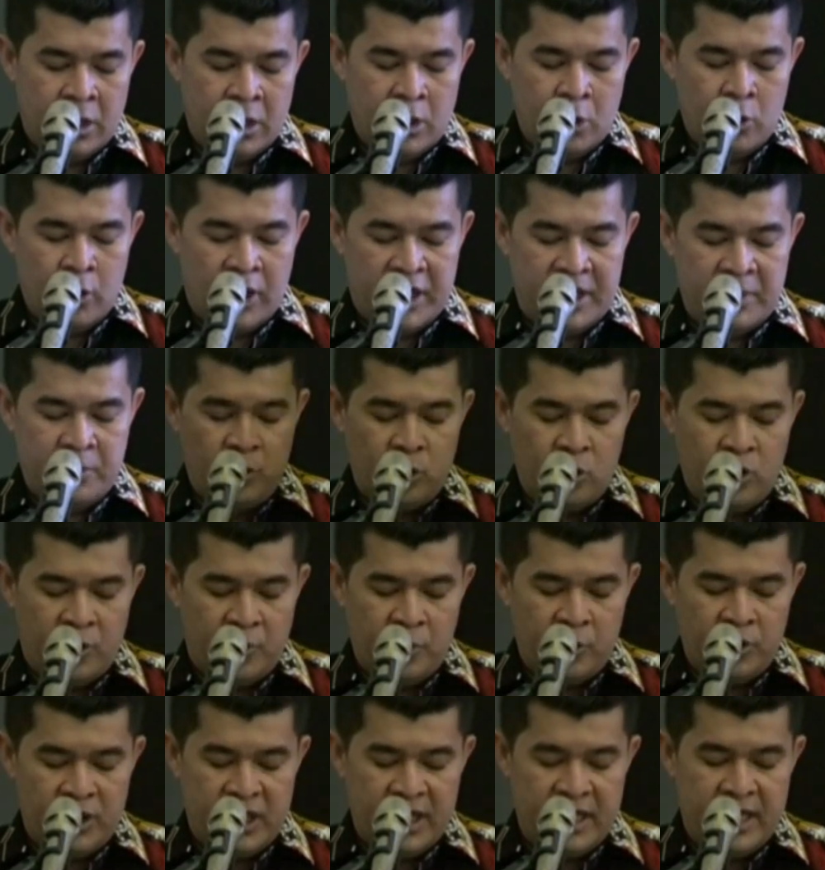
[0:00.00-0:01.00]

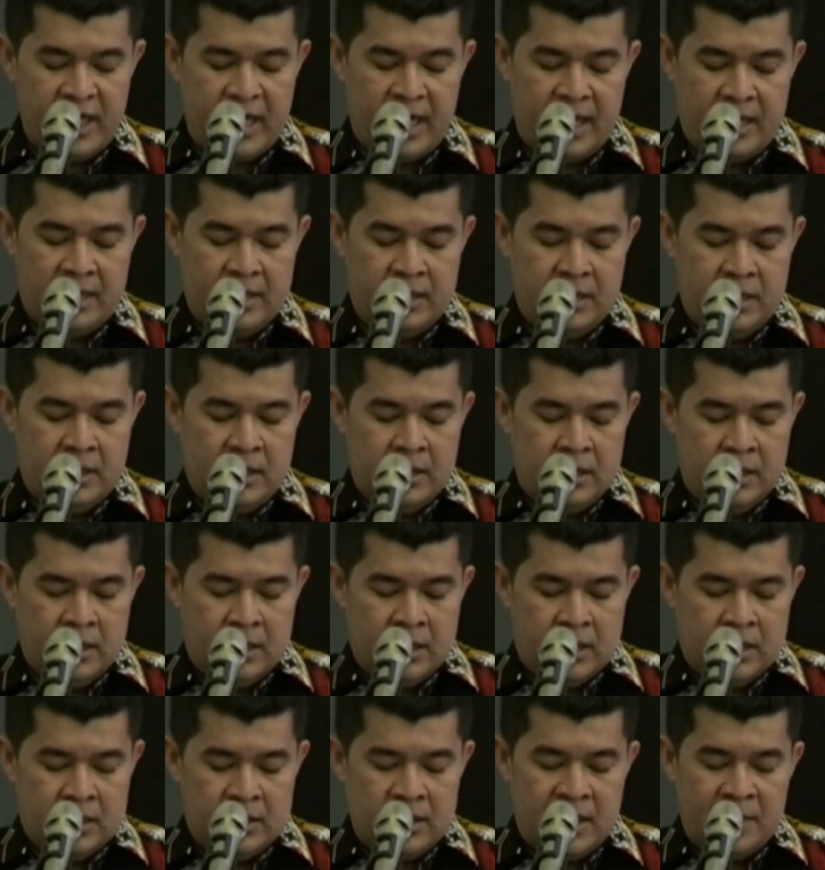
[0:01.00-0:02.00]

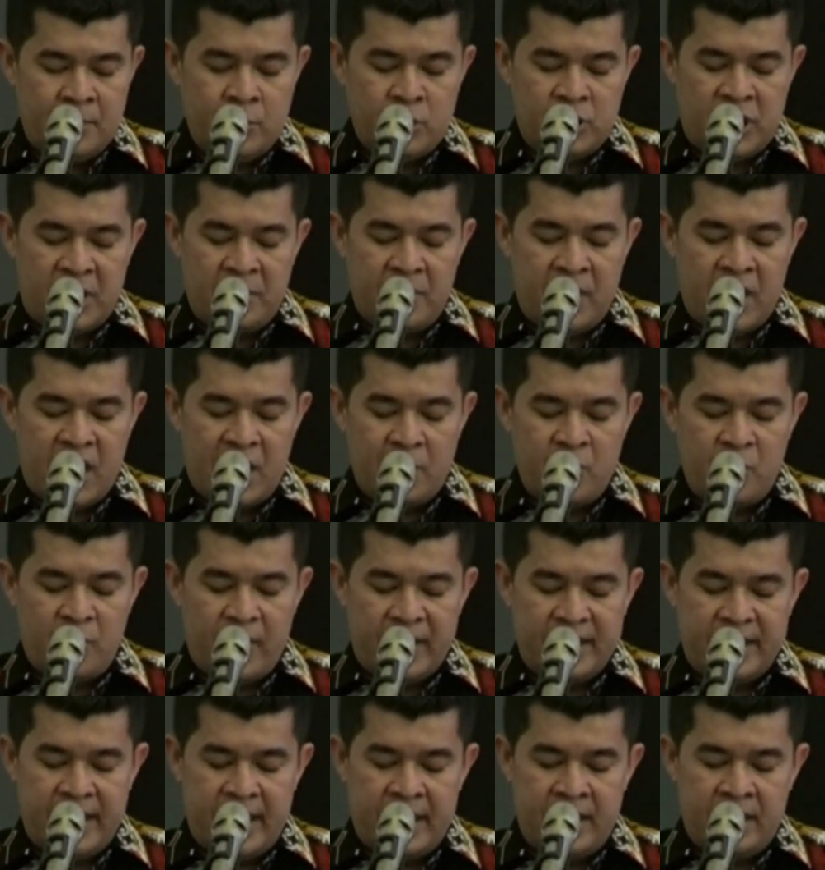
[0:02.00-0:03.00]
2023 dan musrenbang
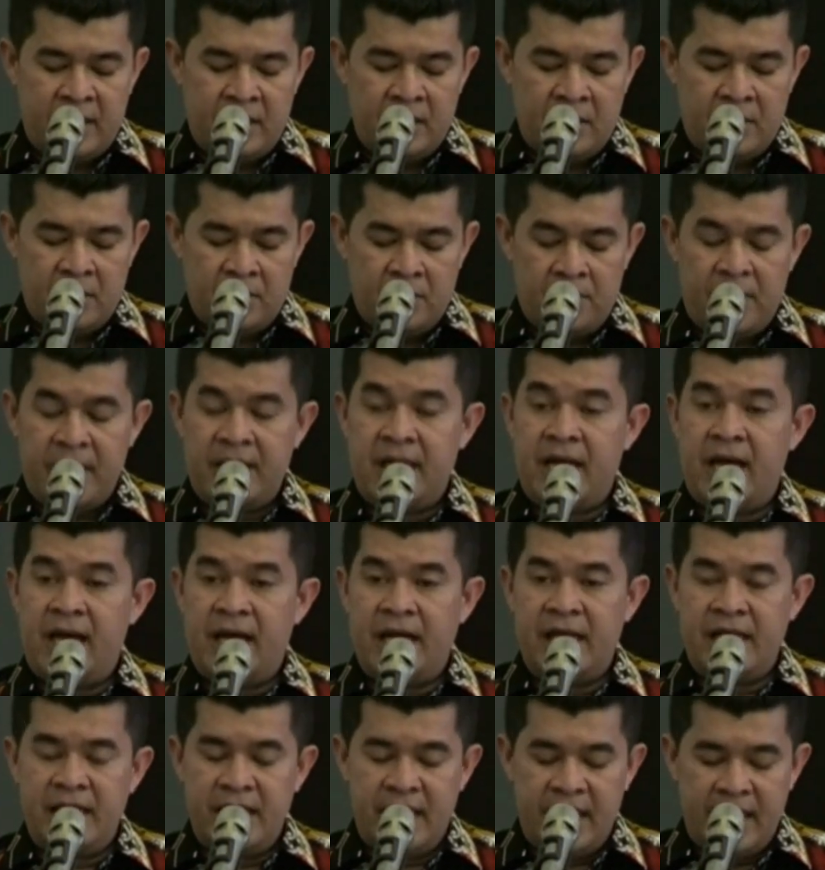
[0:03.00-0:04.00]
kabupaten pada
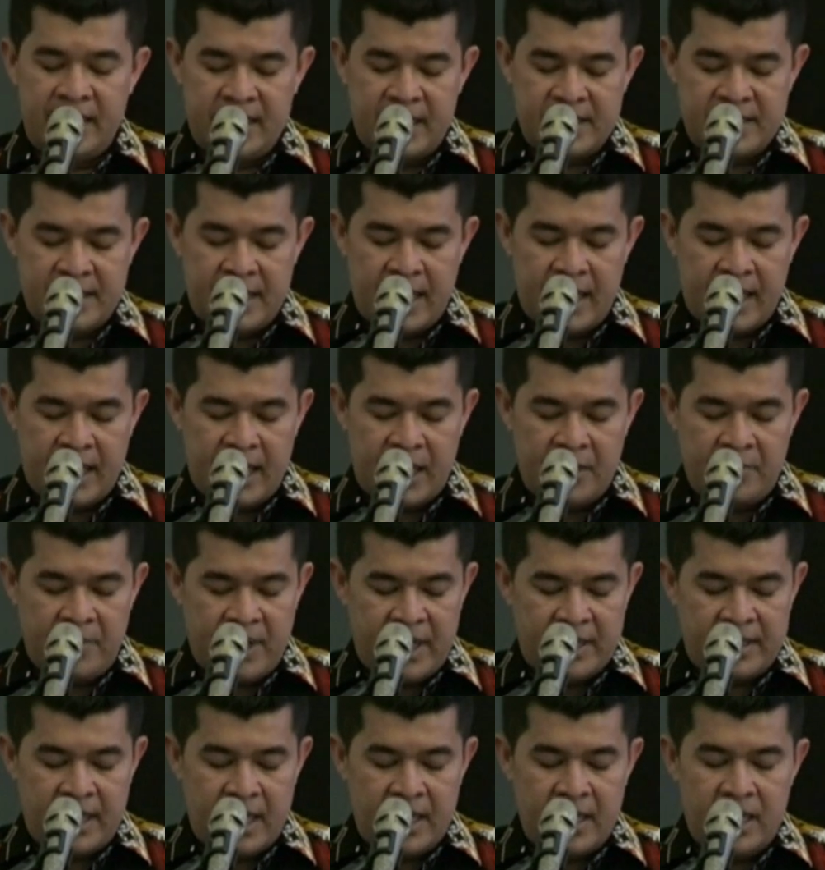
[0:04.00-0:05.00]
hari ini dilaksanakan
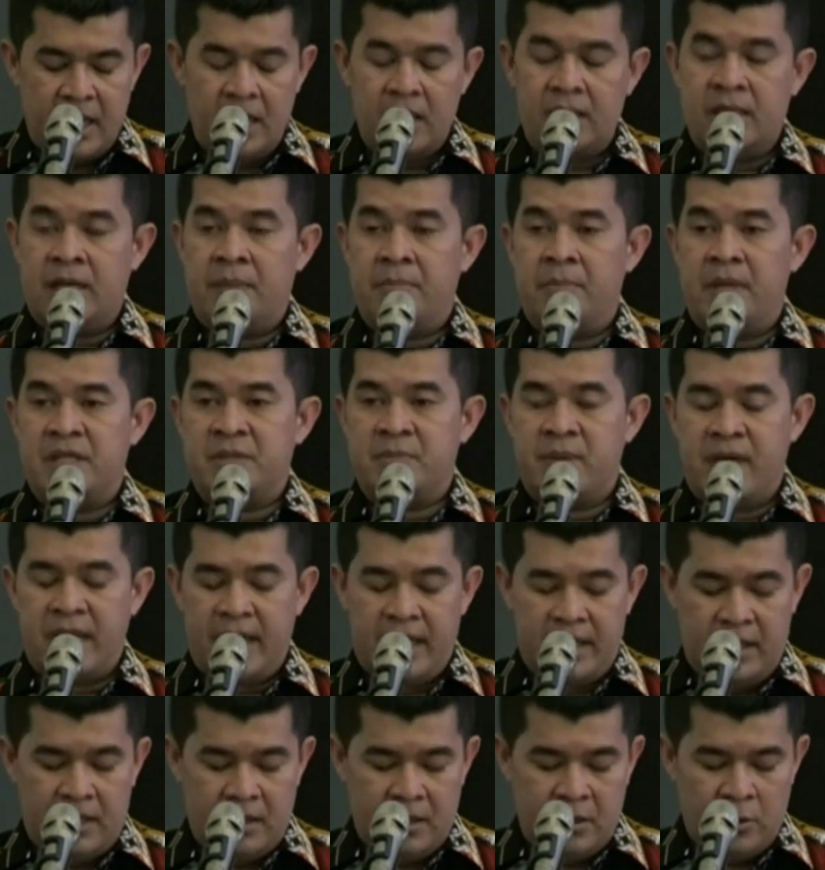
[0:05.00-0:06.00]
pada tanggal 16
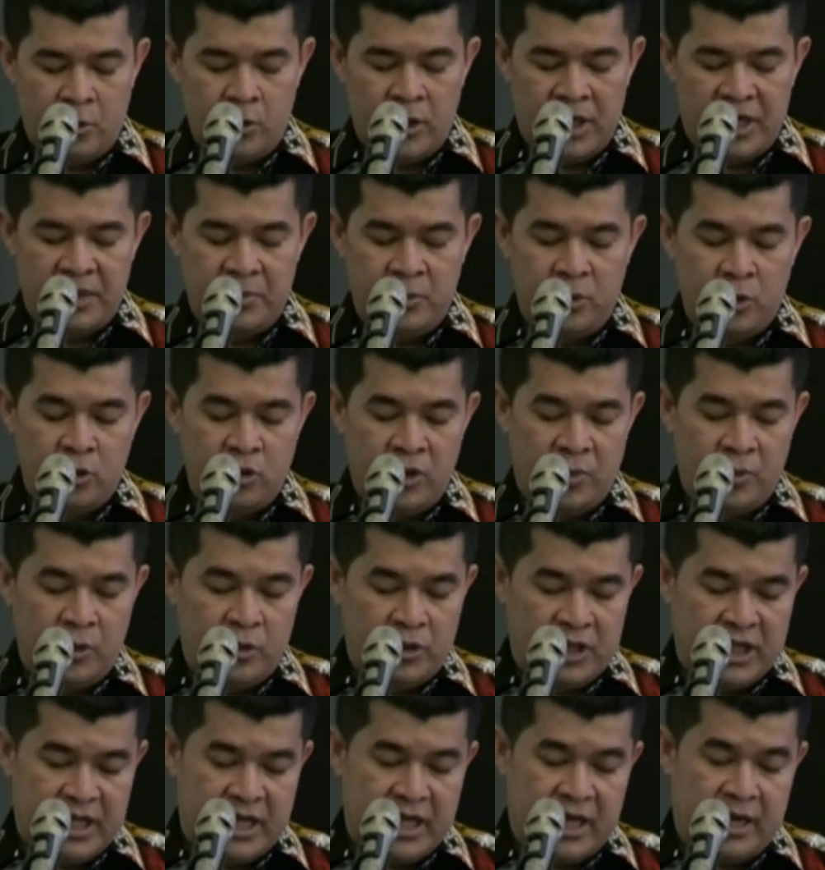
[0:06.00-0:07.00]
Maret
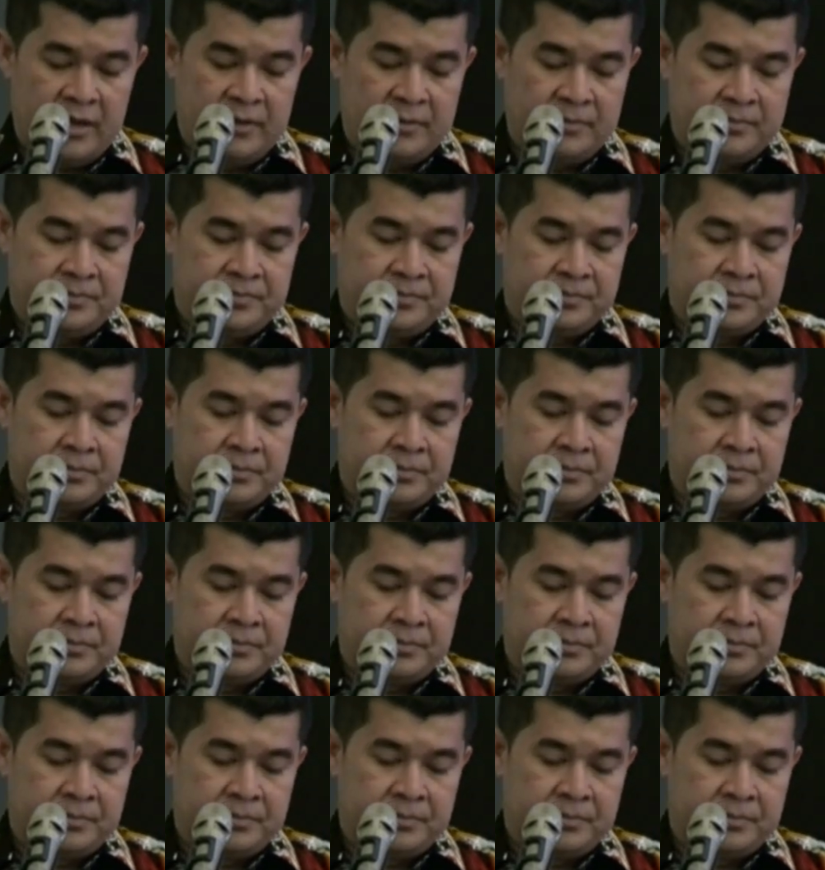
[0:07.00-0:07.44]
2023